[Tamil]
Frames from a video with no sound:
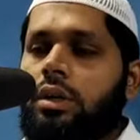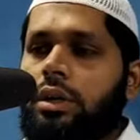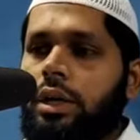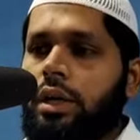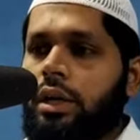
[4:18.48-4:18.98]

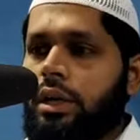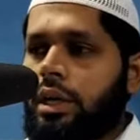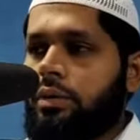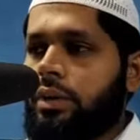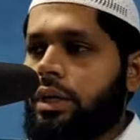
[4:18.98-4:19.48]
ஏக
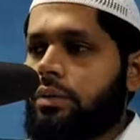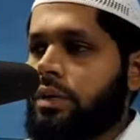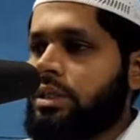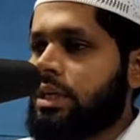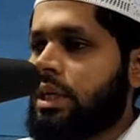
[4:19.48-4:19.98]
இறைவனின்
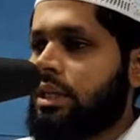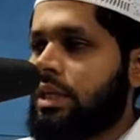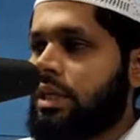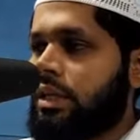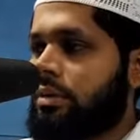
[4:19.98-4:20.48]
வற்றாத
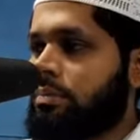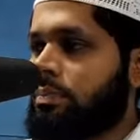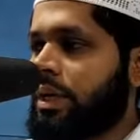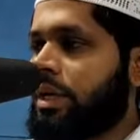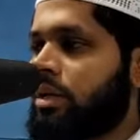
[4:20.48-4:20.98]

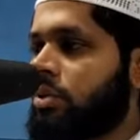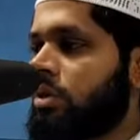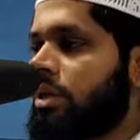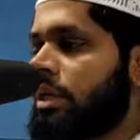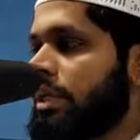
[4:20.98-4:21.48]

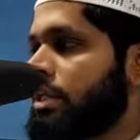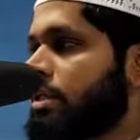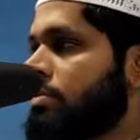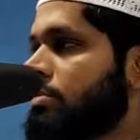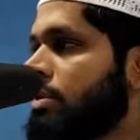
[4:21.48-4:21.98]
பேரருள்
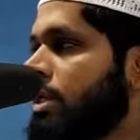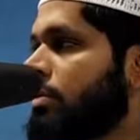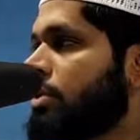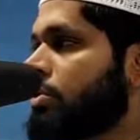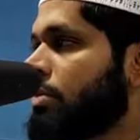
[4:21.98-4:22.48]
என்றென்றும்
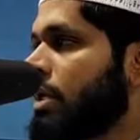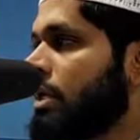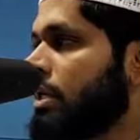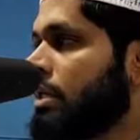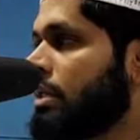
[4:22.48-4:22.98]
நிலவட்டுமாக
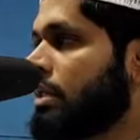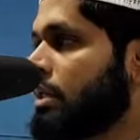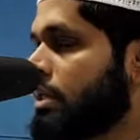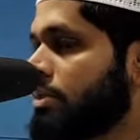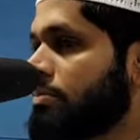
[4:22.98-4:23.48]

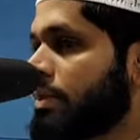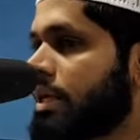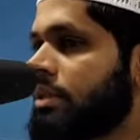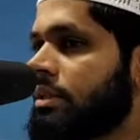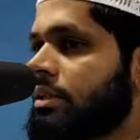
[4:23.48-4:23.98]
என்று
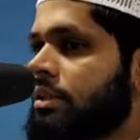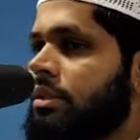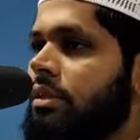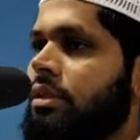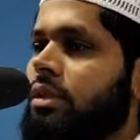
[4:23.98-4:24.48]
பிரார்த்தித்து
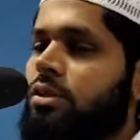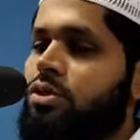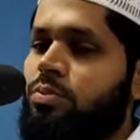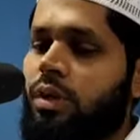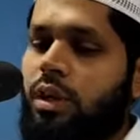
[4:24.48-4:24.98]
எனது
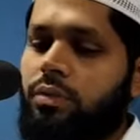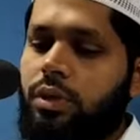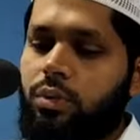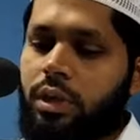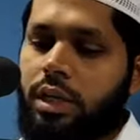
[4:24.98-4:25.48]

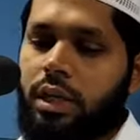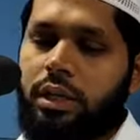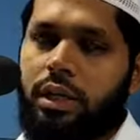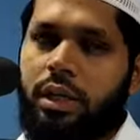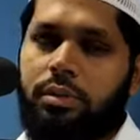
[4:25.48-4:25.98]
ஜுமாவின் உரையை
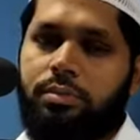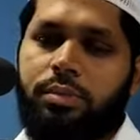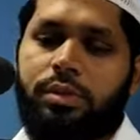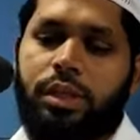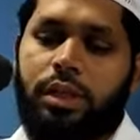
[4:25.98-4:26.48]

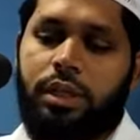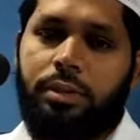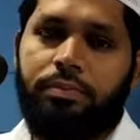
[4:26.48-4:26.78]
ஆரம்பம் செய்கிறேன்